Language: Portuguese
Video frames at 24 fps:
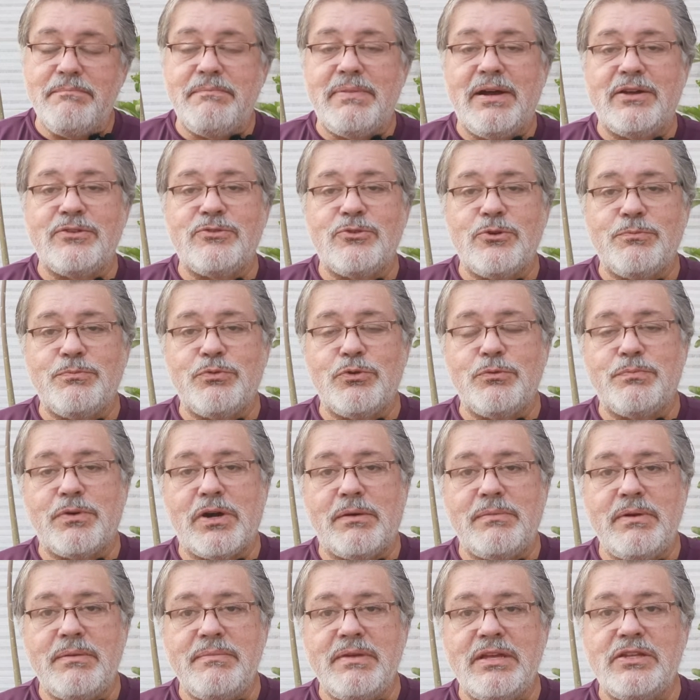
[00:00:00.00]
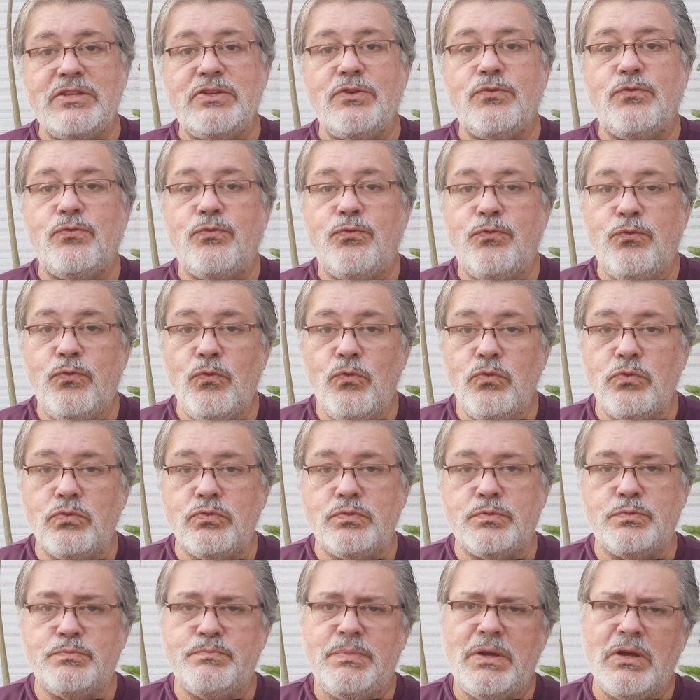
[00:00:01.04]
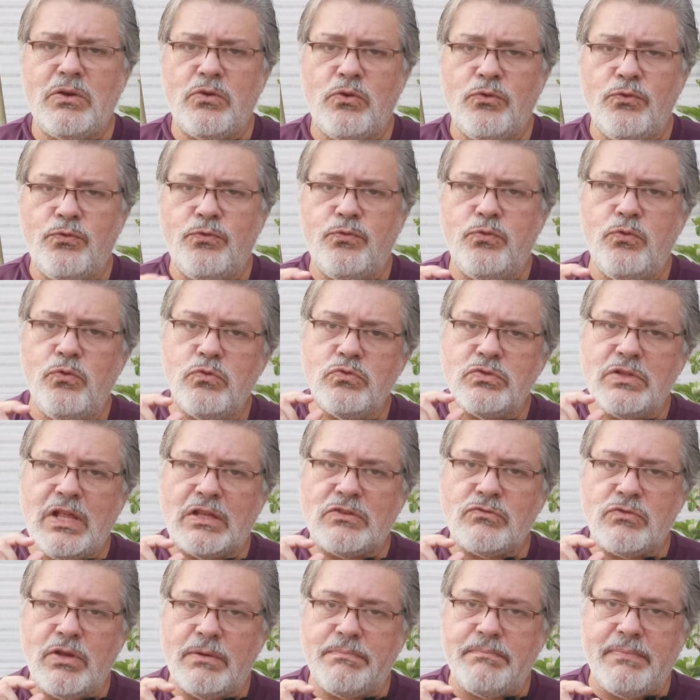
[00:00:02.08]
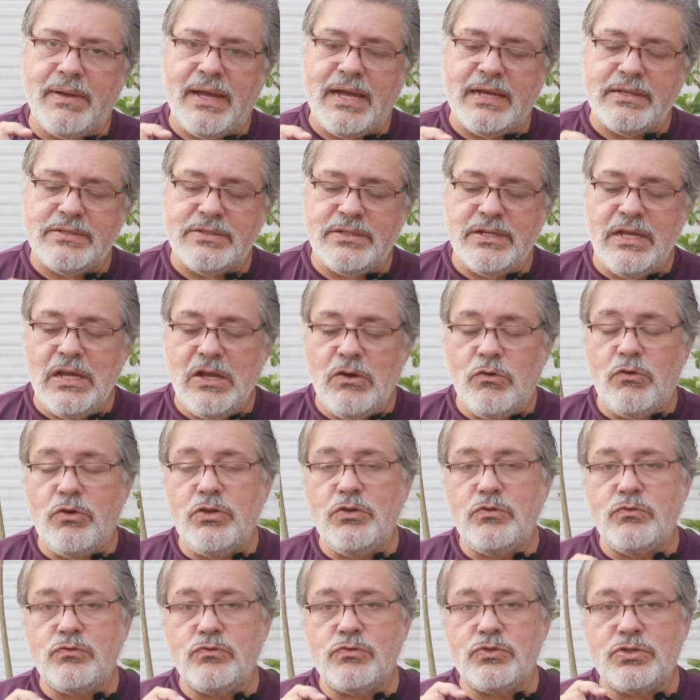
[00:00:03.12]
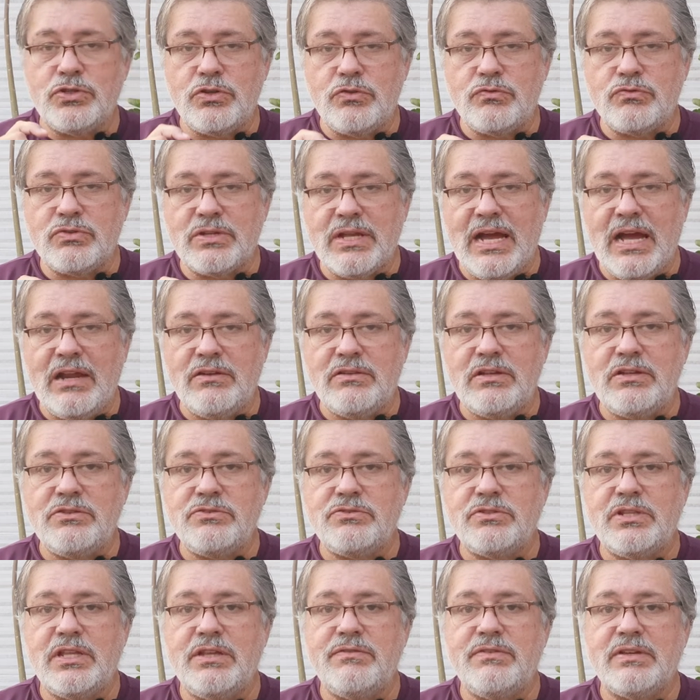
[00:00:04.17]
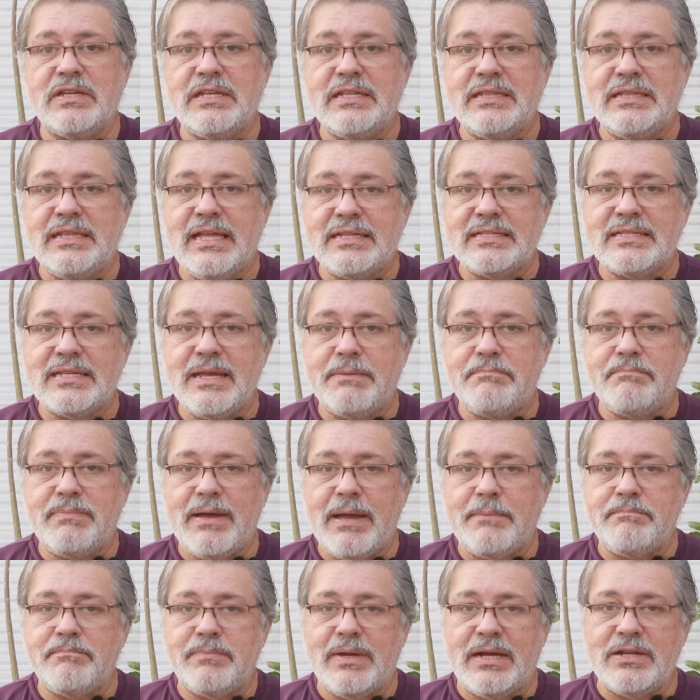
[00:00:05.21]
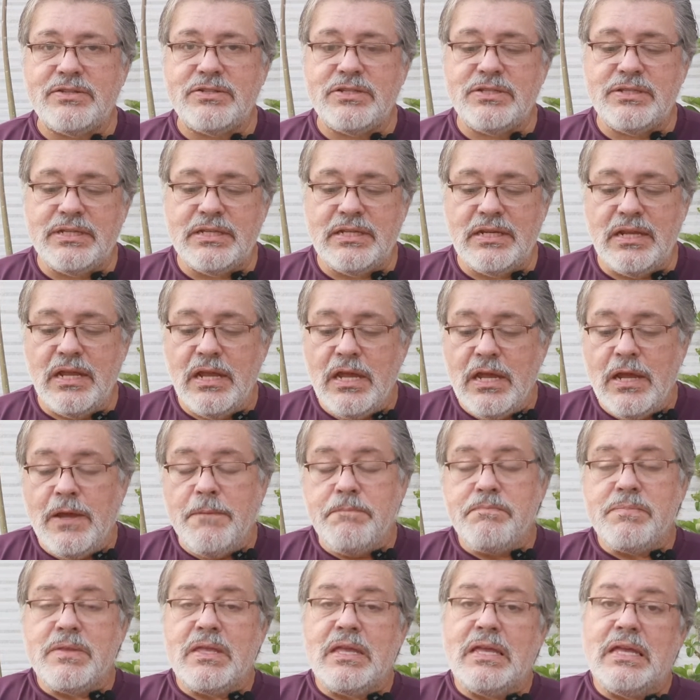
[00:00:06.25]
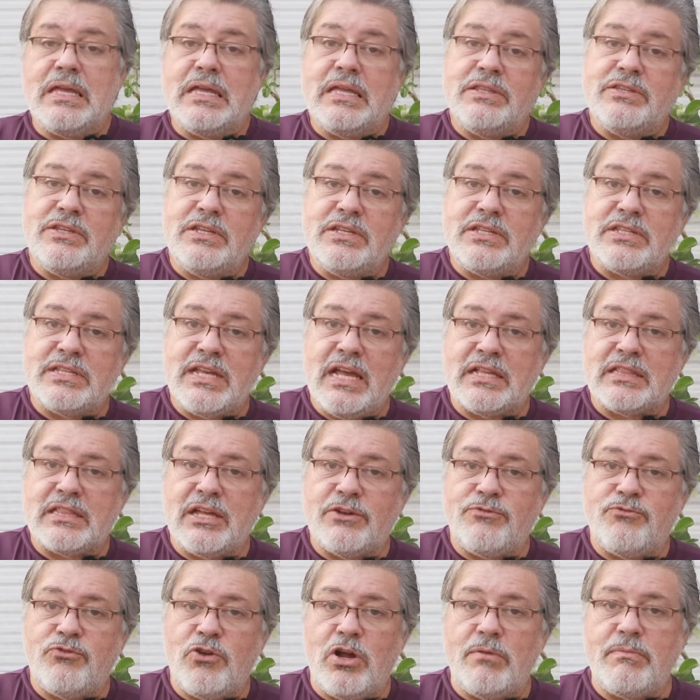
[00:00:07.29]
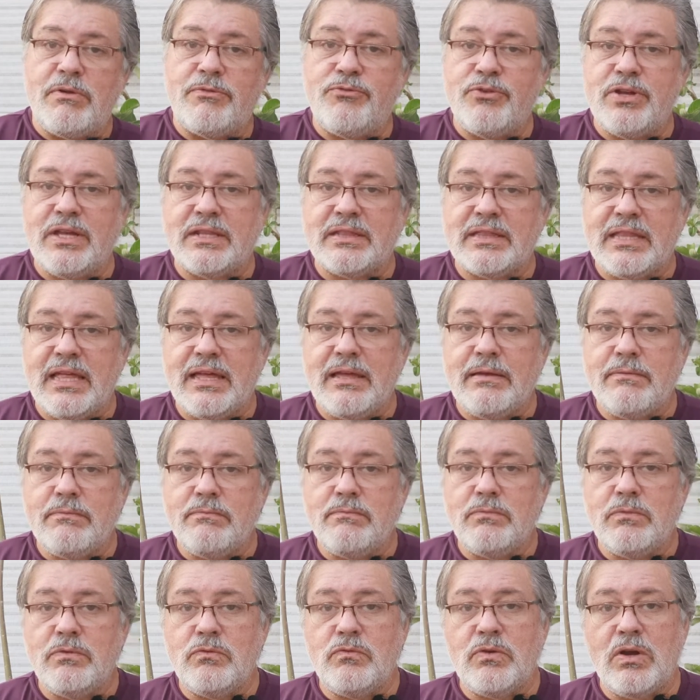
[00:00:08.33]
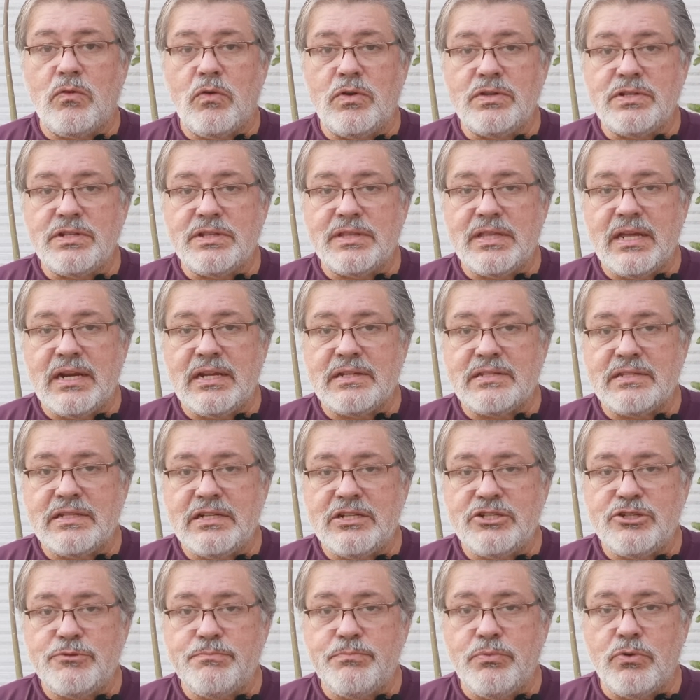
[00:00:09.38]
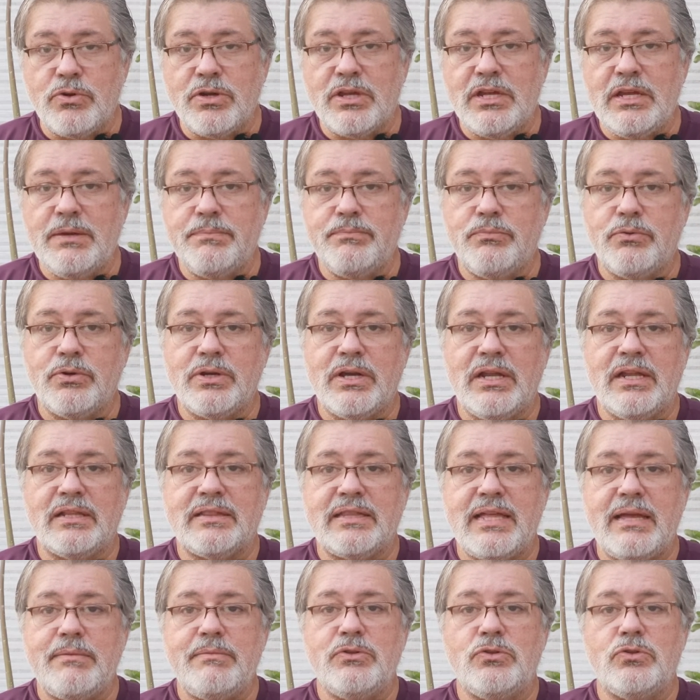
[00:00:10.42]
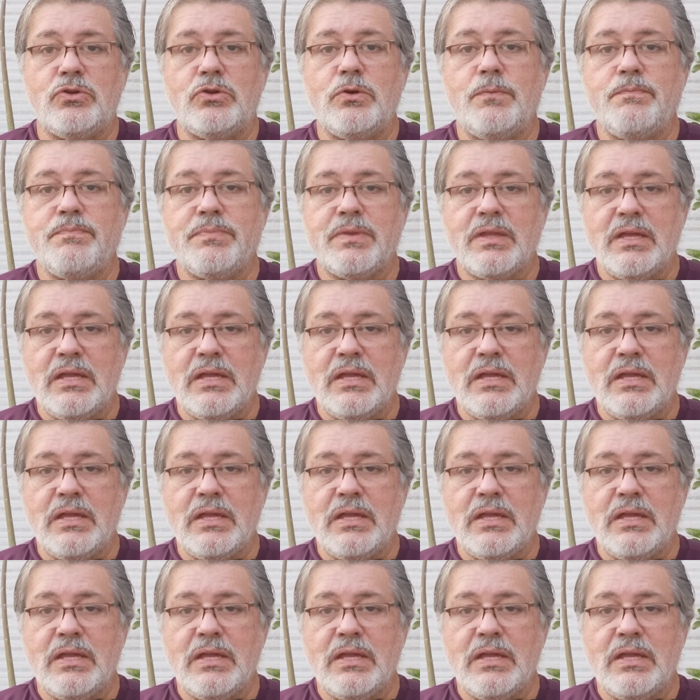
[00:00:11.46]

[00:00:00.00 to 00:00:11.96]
passou por um probleminha de fungos. Pegou um fungo na sua parte ou em um dos seus galhos, a gente teve que decepar a parte dele. De certa forma, foi até uma coisa interessante. Por quê? Porque ela terminou